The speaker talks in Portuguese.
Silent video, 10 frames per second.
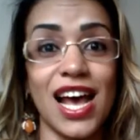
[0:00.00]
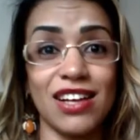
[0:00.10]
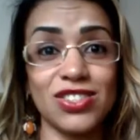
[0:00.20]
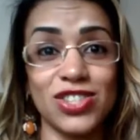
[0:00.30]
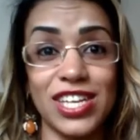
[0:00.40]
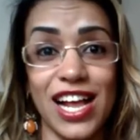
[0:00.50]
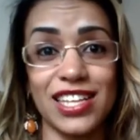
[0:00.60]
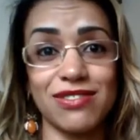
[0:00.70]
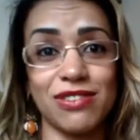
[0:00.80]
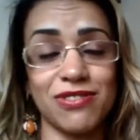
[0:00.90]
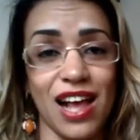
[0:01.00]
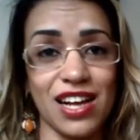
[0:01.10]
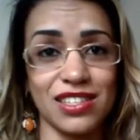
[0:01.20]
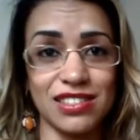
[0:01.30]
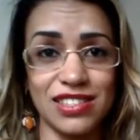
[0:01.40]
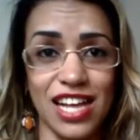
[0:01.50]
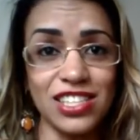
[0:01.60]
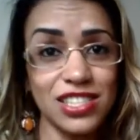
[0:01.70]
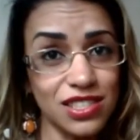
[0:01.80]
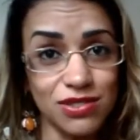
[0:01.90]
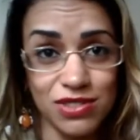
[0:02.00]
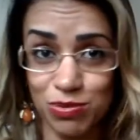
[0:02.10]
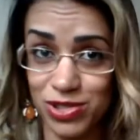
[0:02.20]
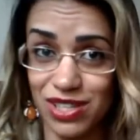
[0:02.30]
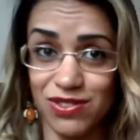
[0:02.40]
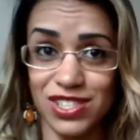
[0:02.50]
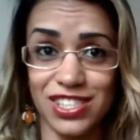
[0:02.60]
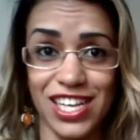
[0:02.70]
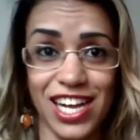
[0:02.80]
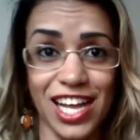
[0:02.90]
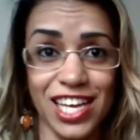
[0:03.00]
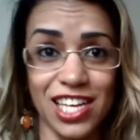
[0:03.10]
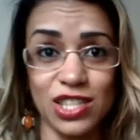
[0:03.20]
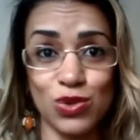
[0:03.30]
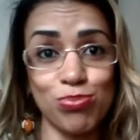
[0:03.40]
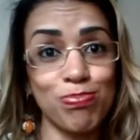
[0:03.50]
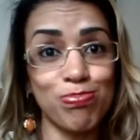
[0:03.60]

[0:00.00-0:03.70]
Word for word: a jornada vai ficar cansativa, porque você está carregando